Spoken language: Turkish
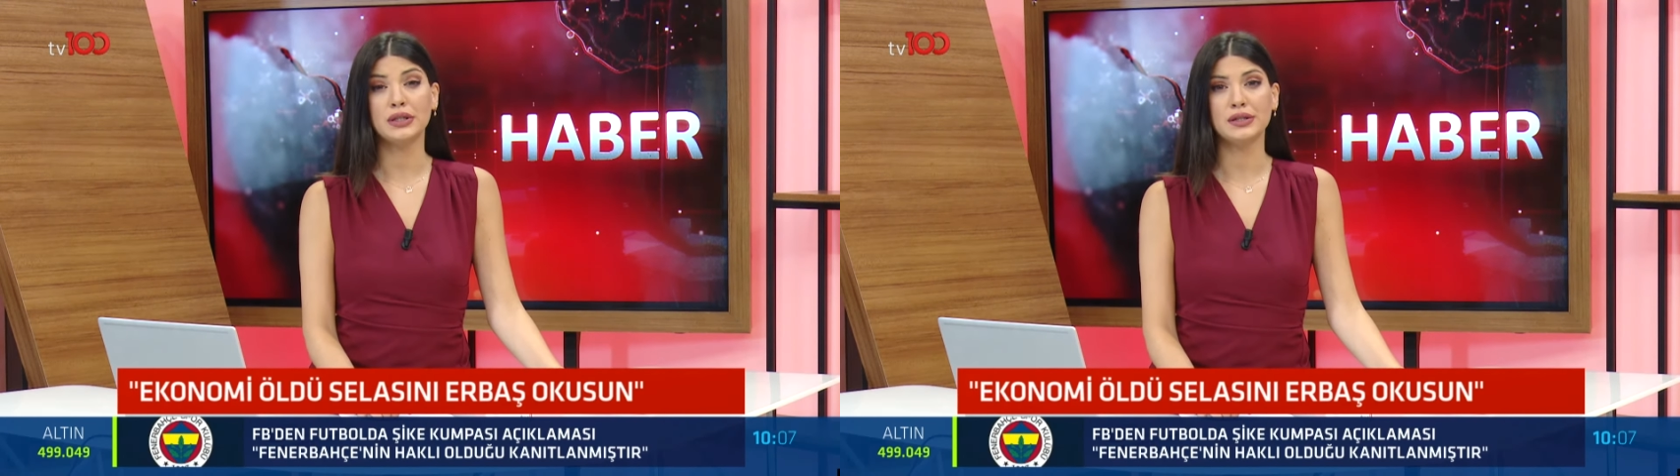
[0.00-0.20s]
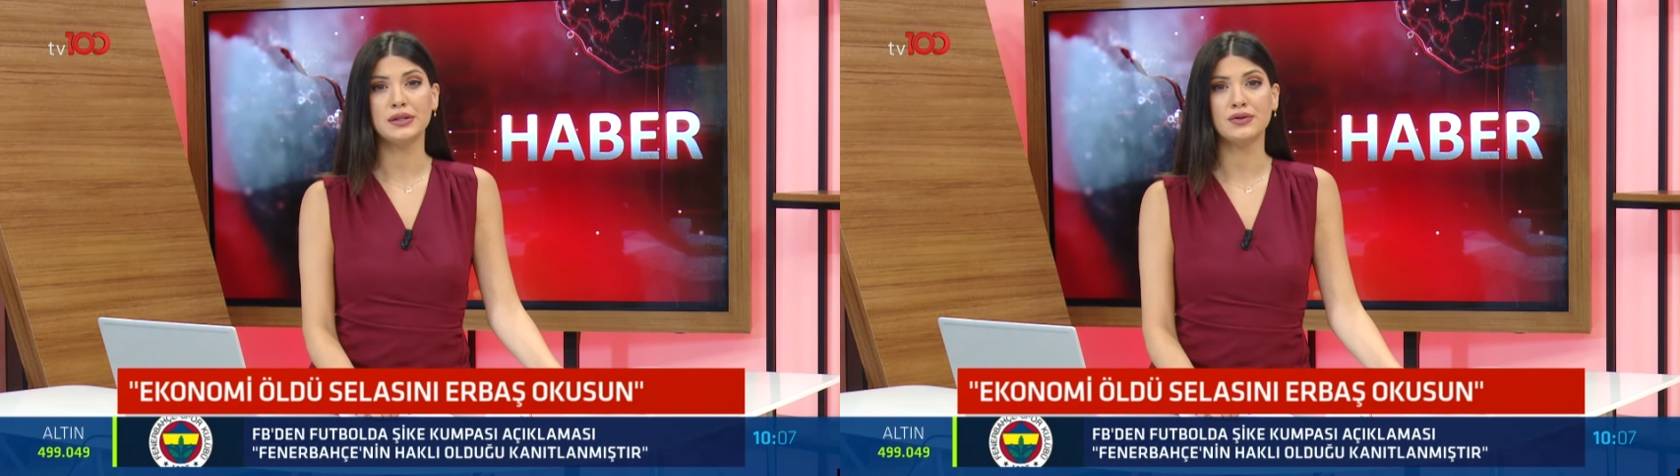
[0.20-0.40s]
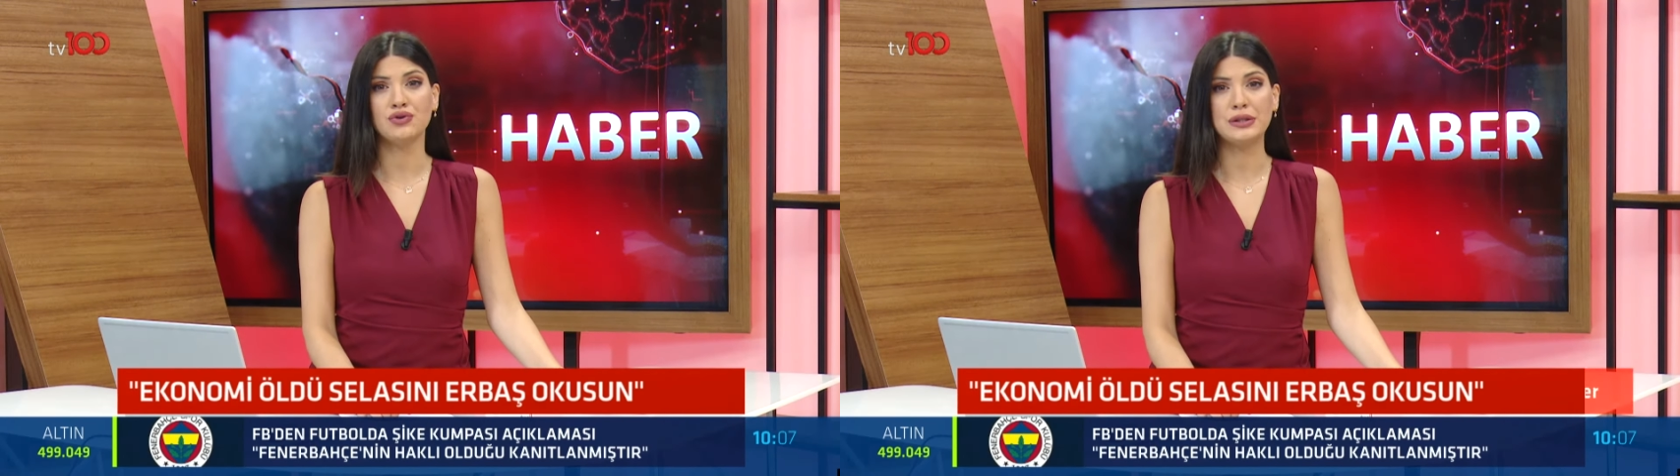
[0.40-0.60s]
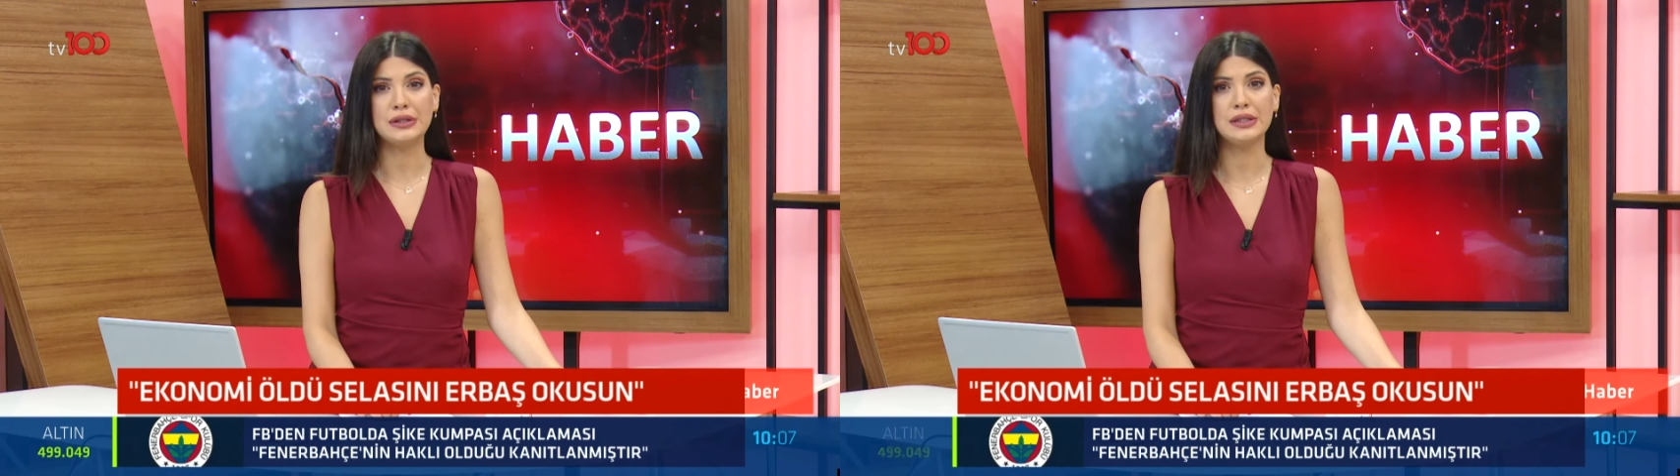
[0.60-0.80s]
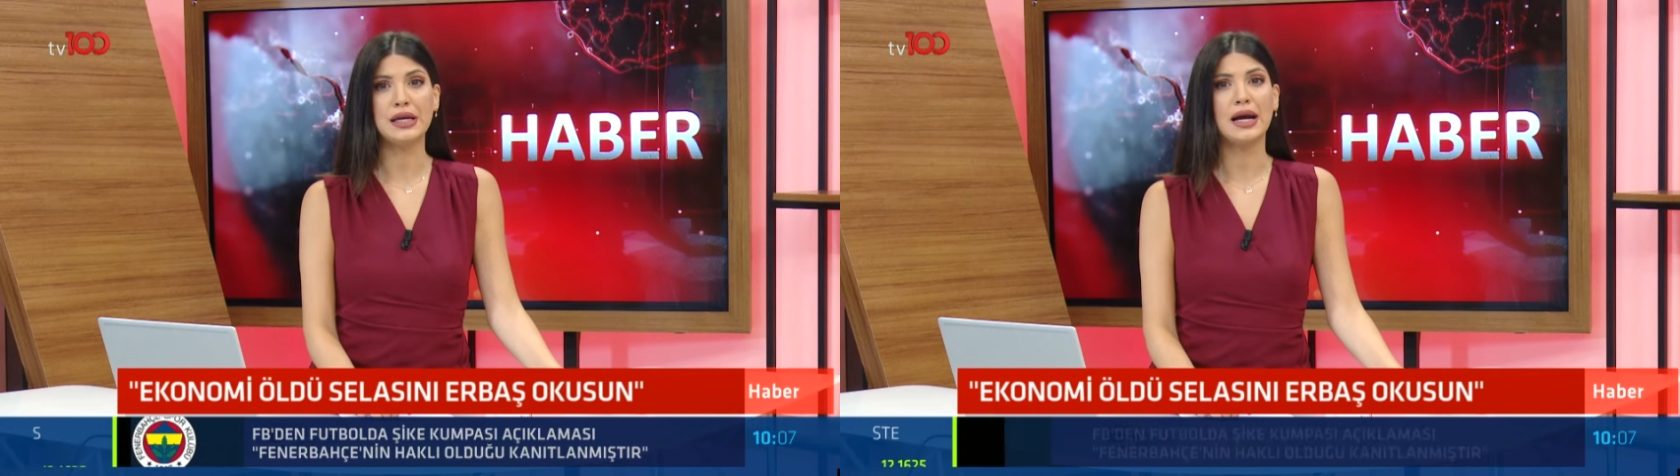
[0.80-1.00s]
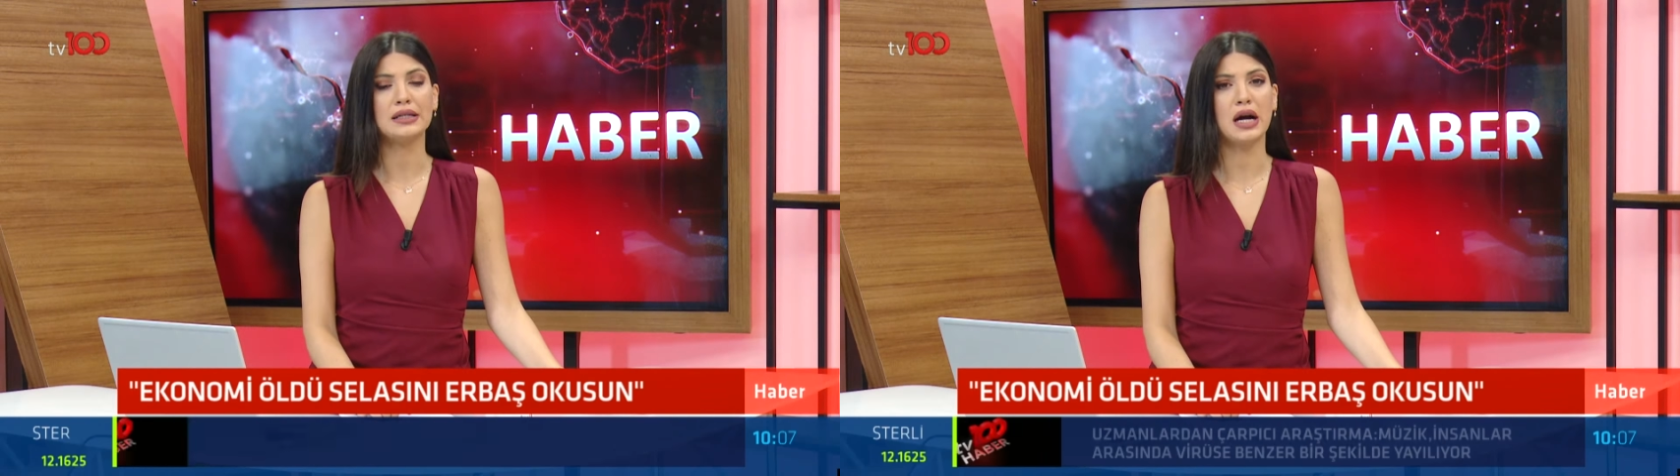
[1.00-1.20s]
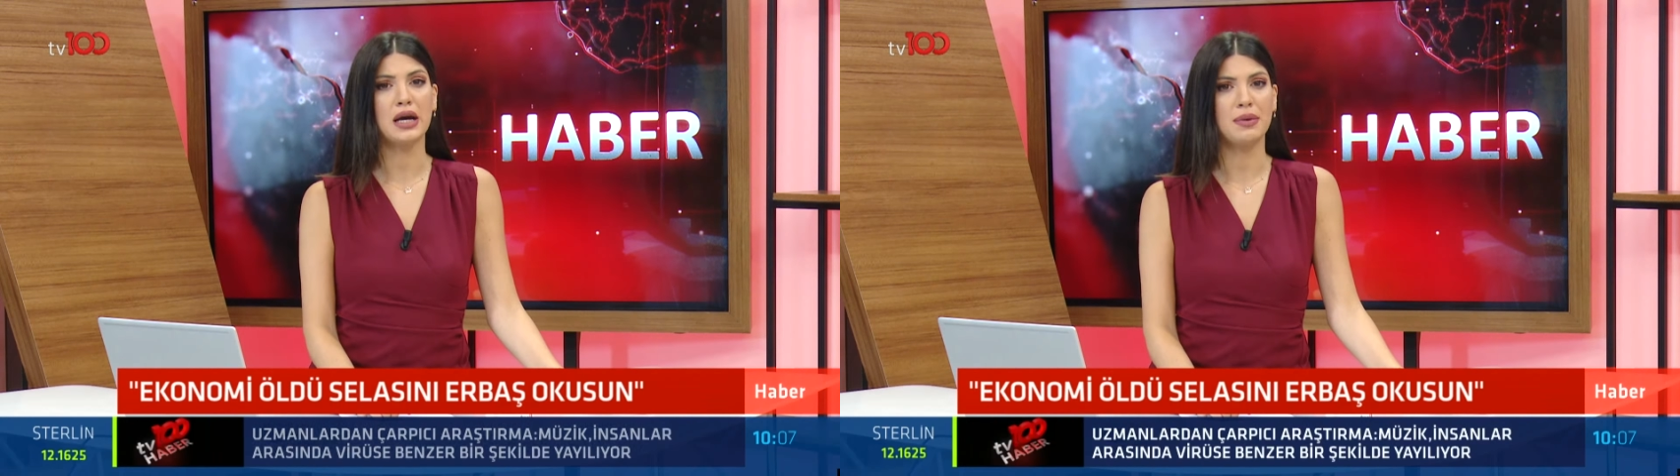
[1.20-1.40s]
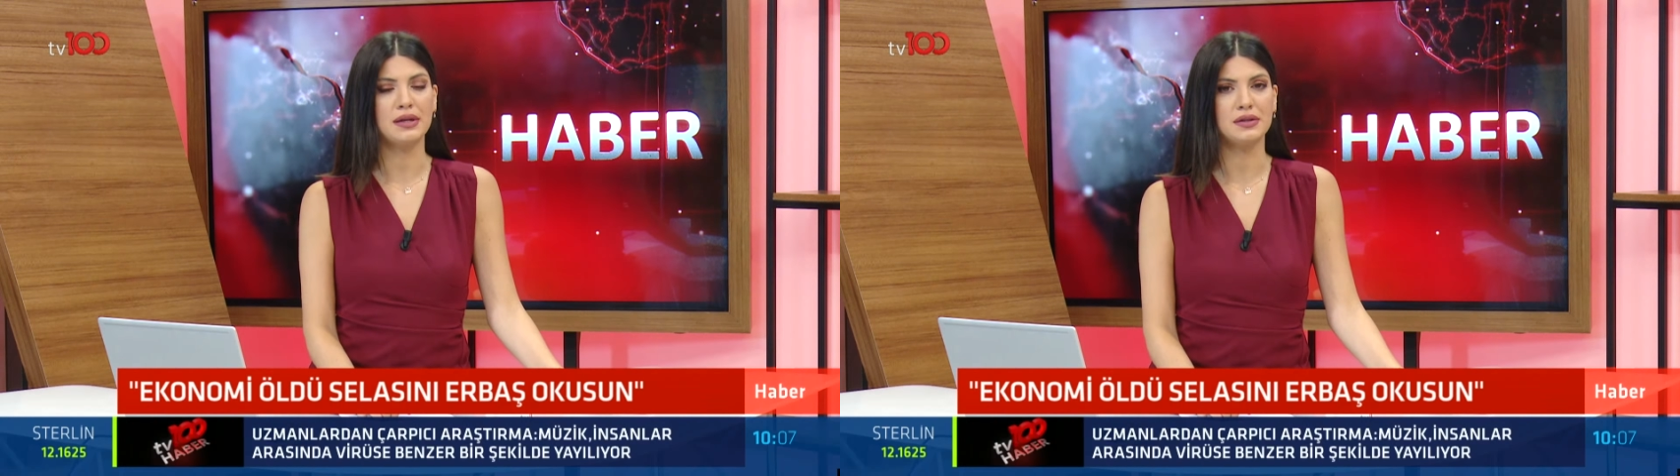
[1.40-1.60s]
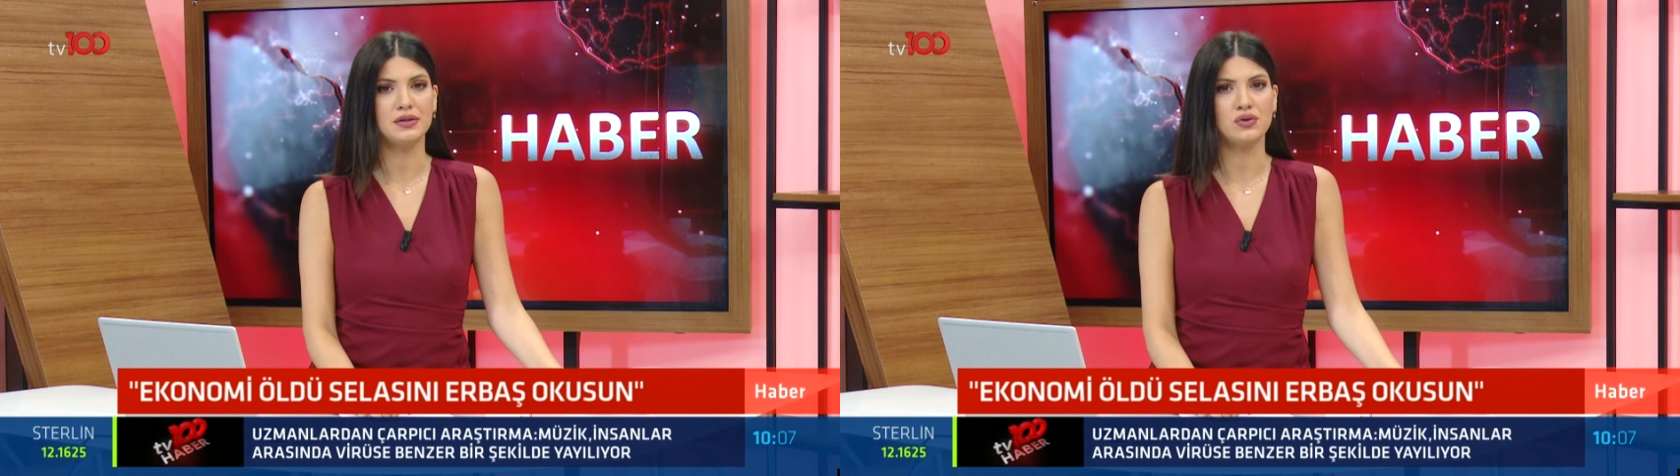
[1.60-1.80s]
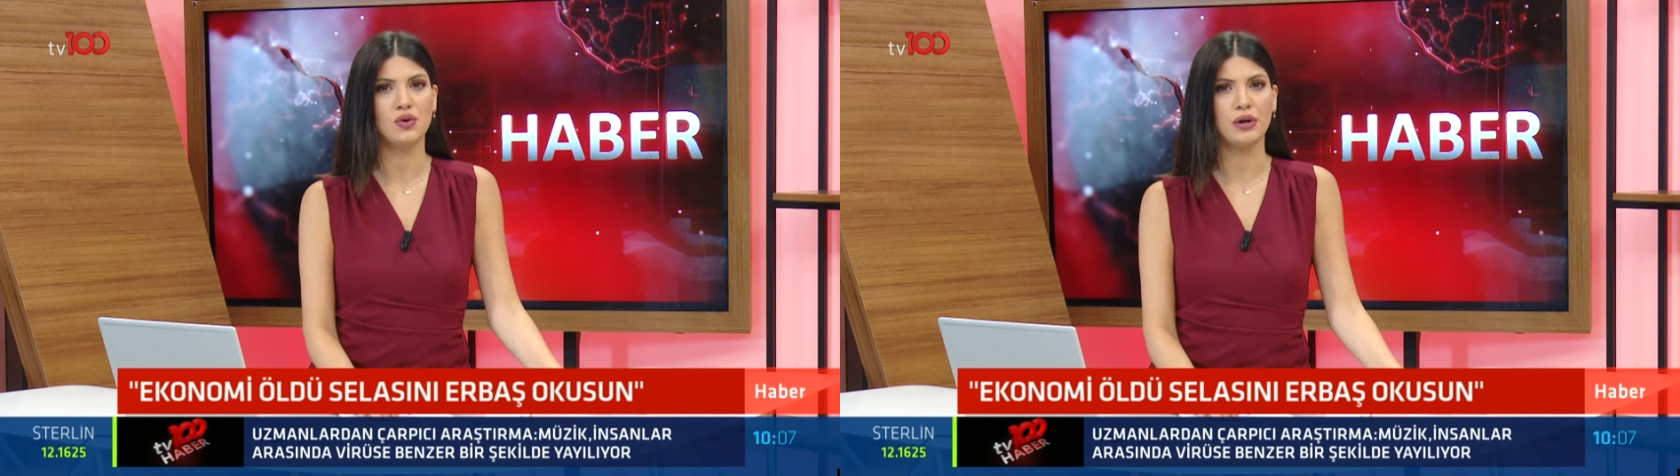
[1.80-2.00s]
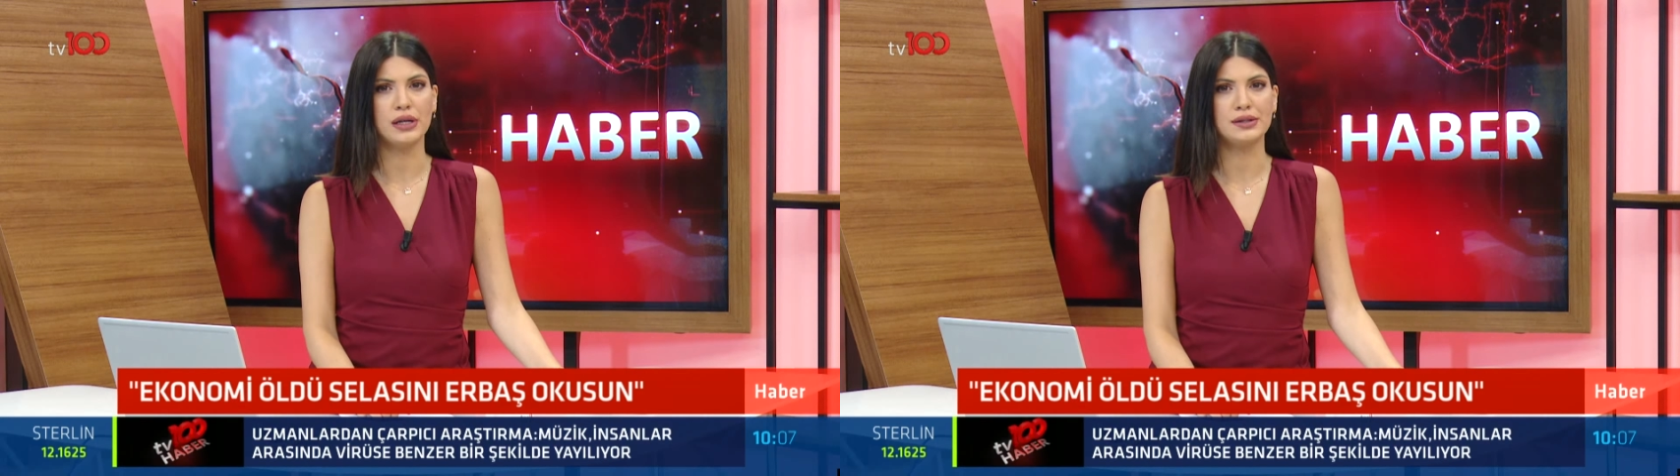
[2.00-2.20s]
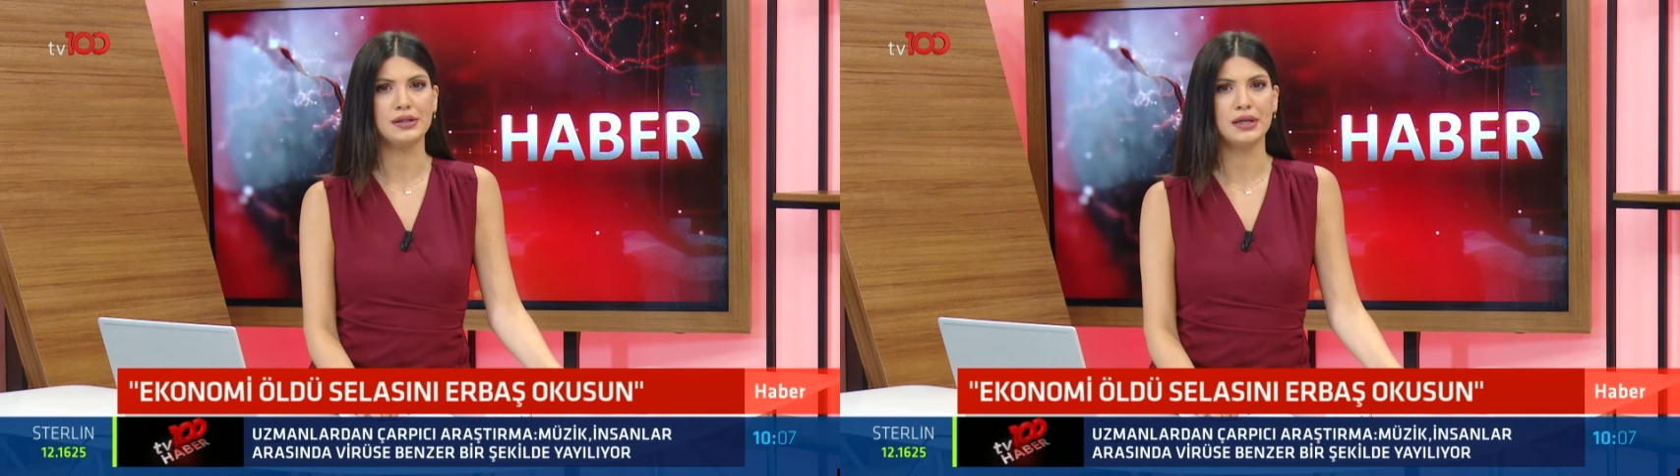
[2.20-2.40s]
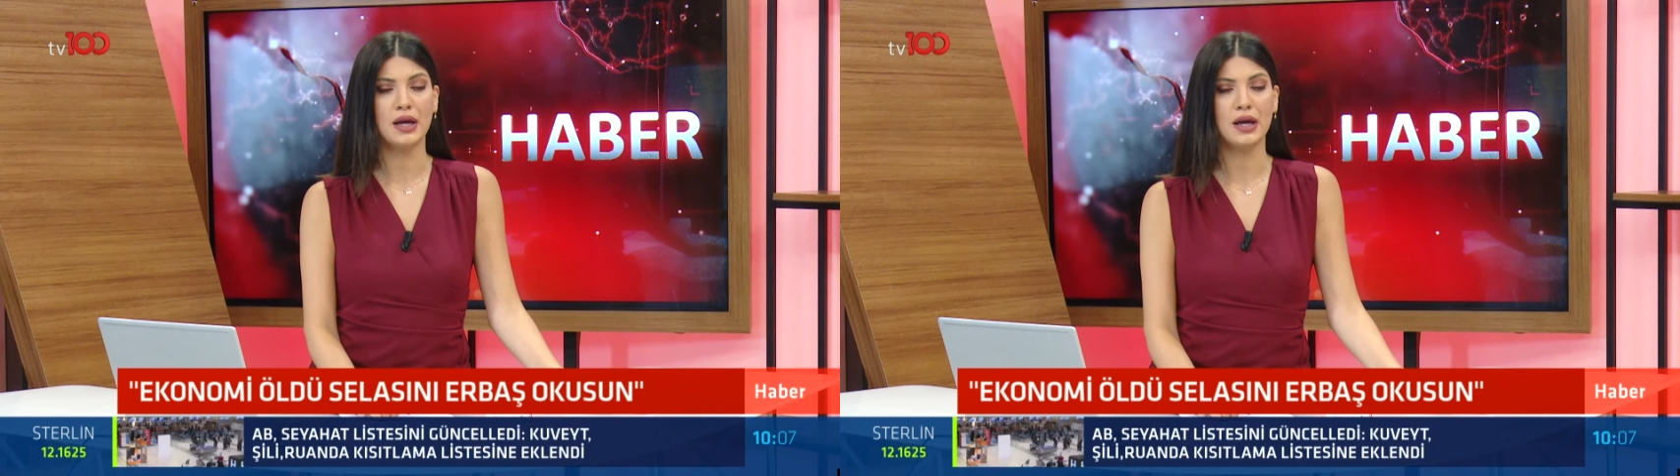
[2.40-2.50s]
lirasının ciddi değer kaybettiğini söyledi.